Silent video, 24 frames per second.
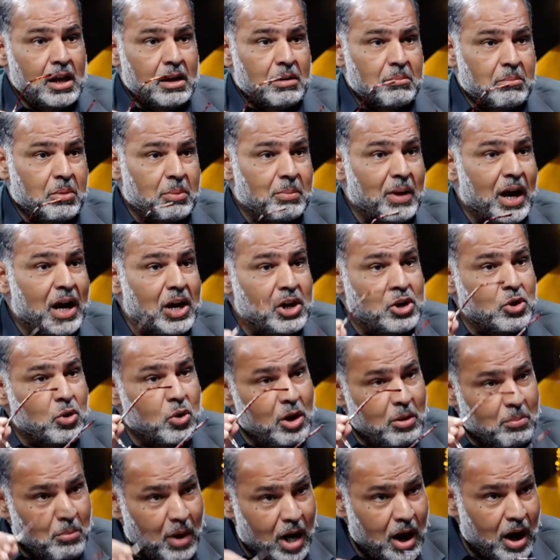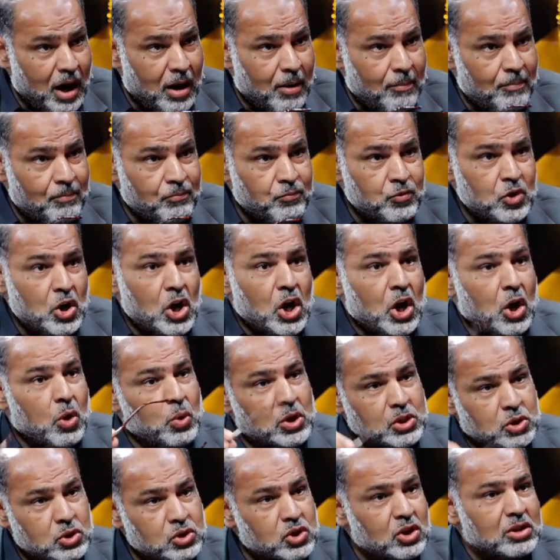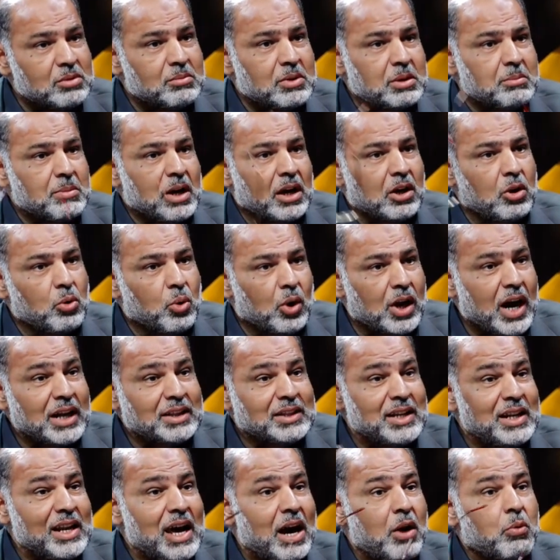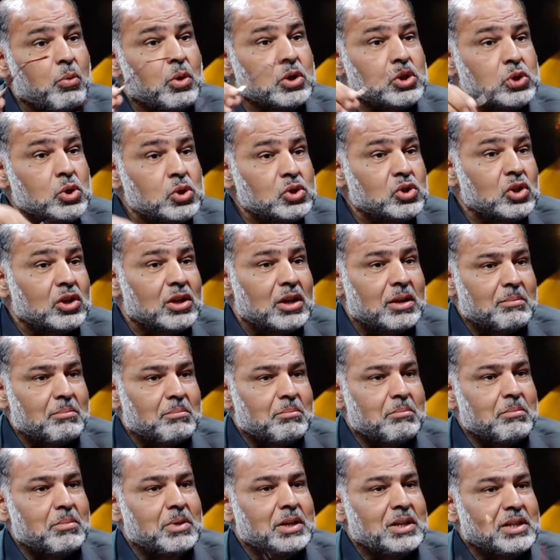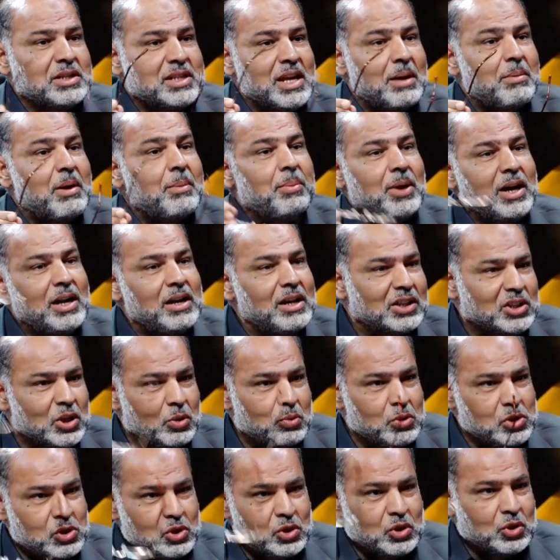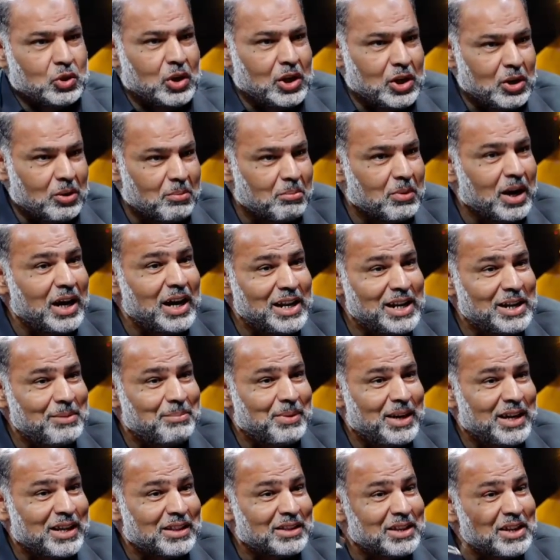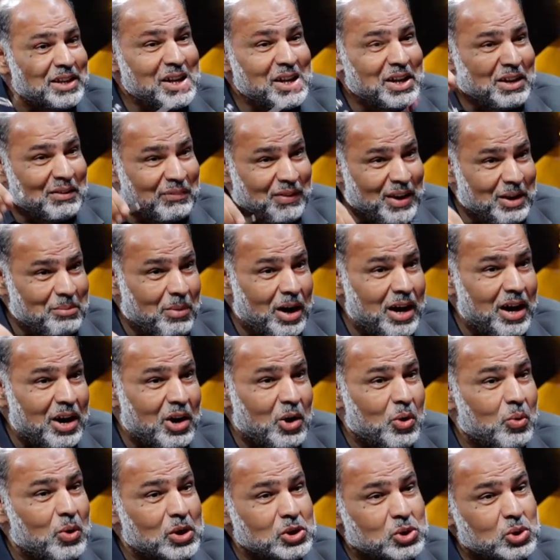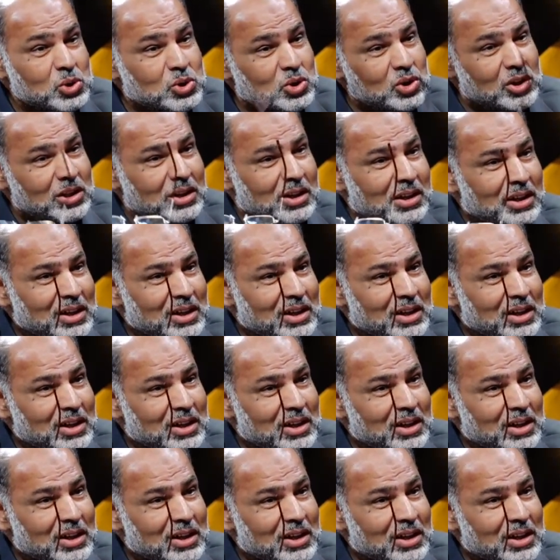بما أنه الماء هو جزء من مخلوقات الله وجزء من سبب علة الوجود اللي هم أهل البيت فالماء هو جزء